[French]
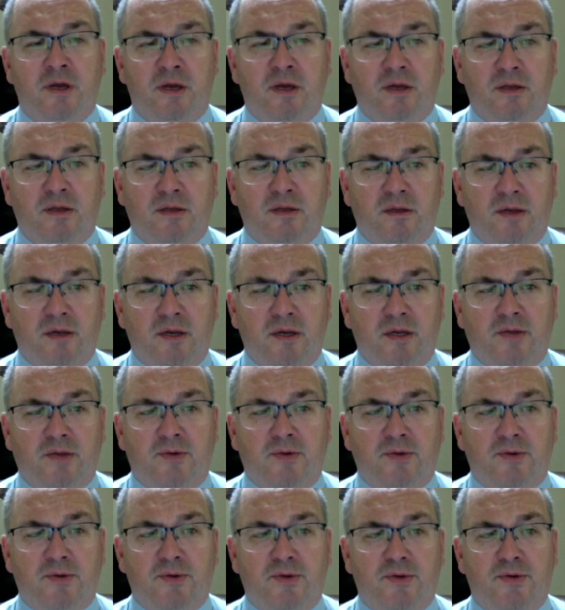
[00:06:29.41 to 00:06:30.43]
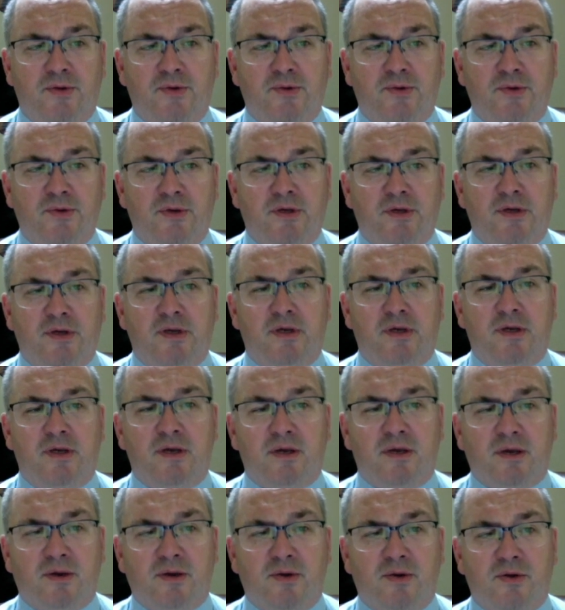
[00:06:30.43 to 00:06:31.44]
dites-lui
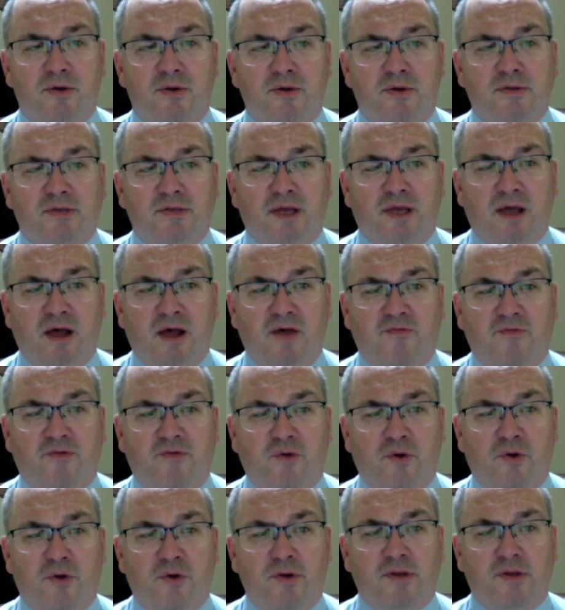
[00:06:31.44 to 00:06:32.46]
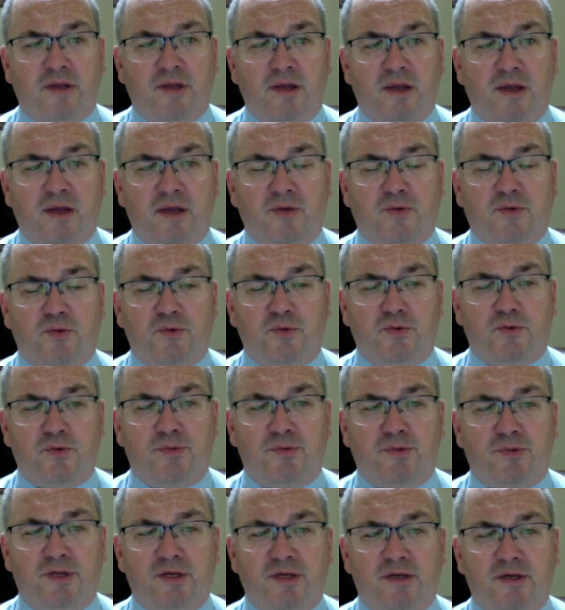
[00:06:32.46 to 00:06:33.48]
que sa faute est
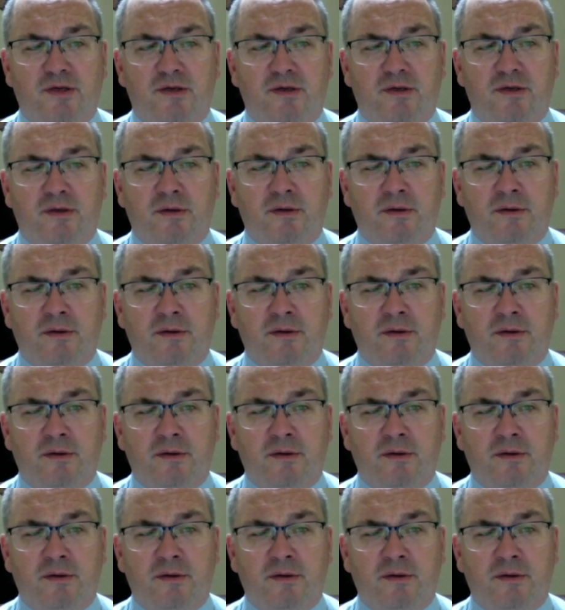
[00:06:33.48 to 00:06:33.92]
oubliée